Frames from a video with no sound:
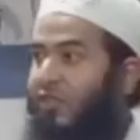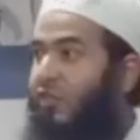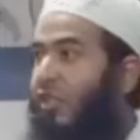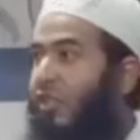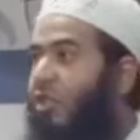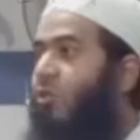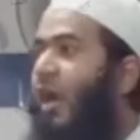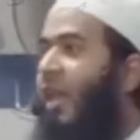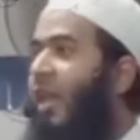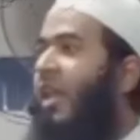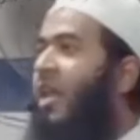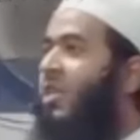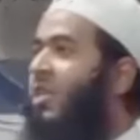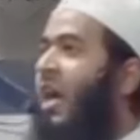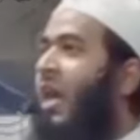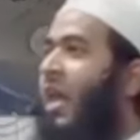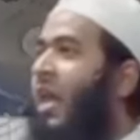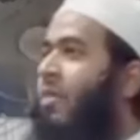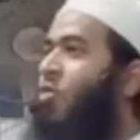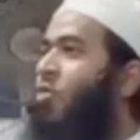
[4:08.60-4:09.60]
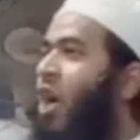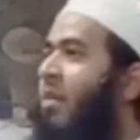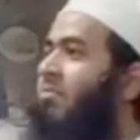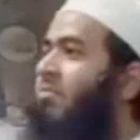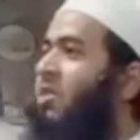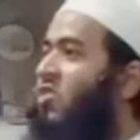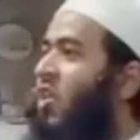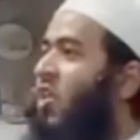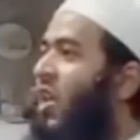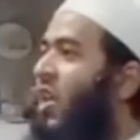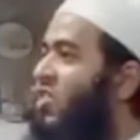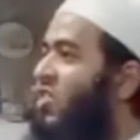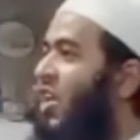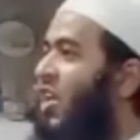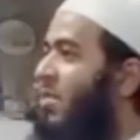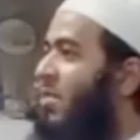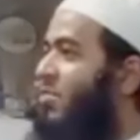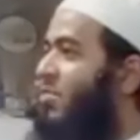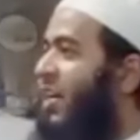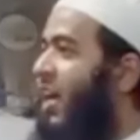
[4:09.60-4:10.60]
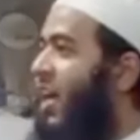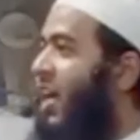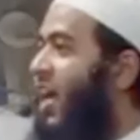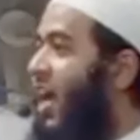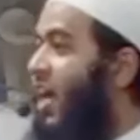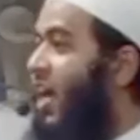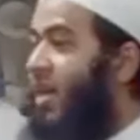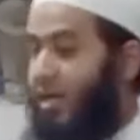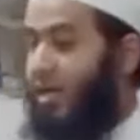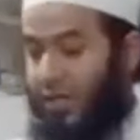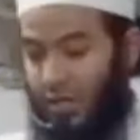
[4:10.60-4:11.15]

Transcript: দিনই আল্লাহ তালা মোহাম্মদ সাল্লাহ সাল্লামকে এই